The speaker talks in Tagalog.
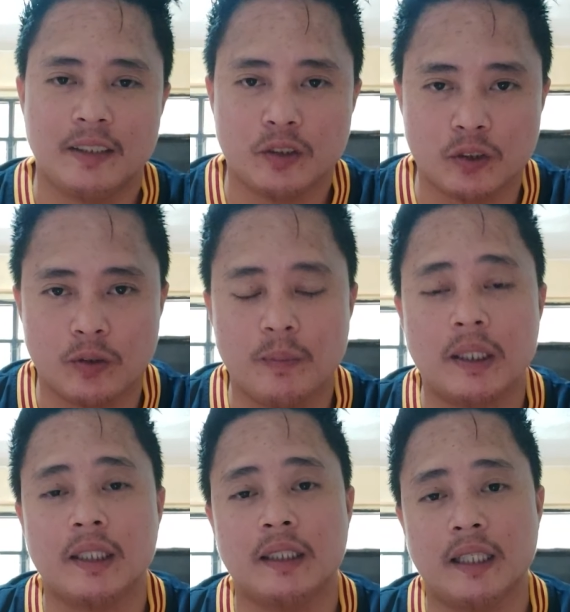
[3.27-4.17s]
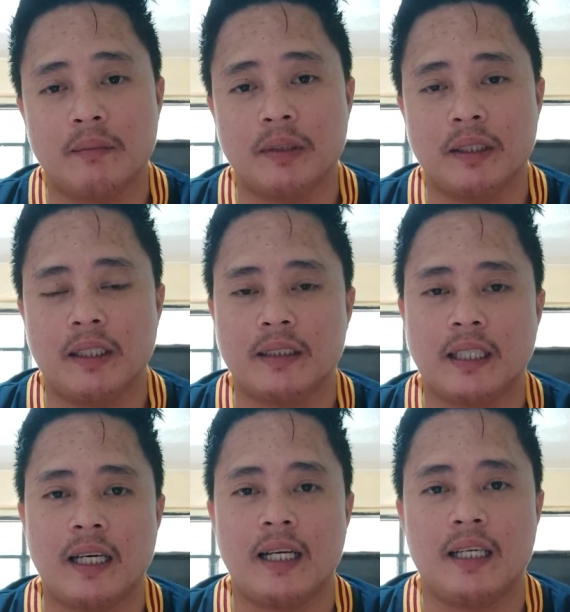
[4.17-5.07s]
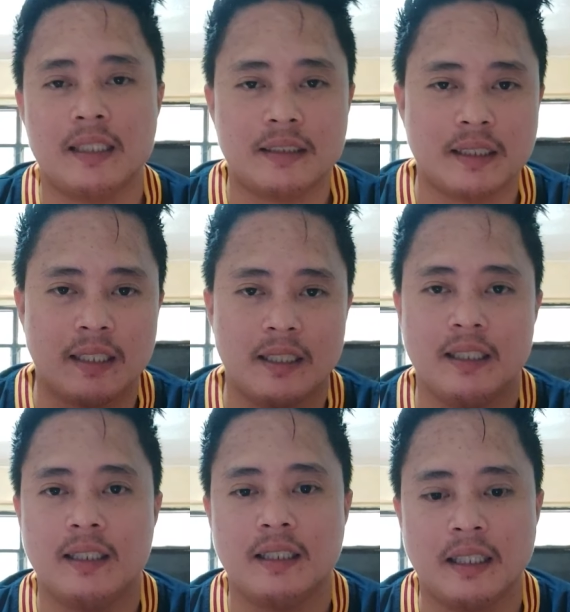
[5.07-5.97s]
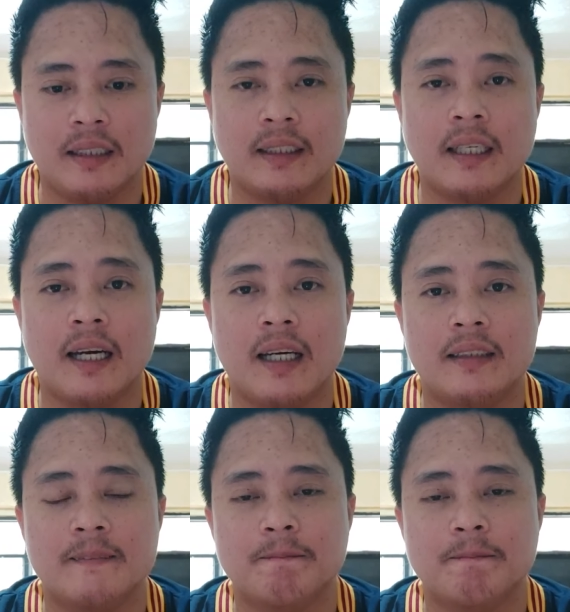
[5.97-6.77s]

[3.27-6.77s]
So magandang magandang tanghali sa ating lahat.